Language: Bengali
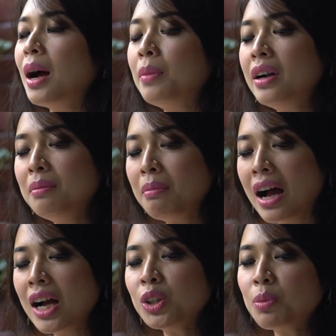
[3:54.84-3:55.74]
আমার
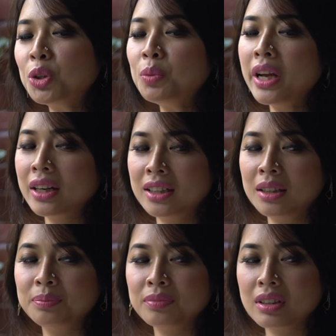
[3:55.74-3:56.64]
মা সবসময় একটা
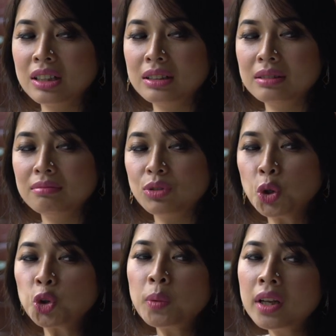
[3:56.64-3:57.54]

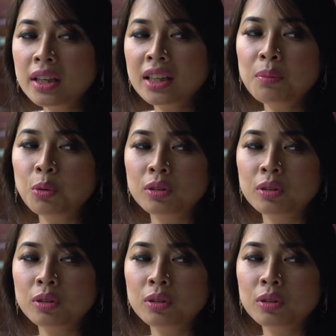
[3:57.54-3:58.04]
ছোটোবেলা থেকেই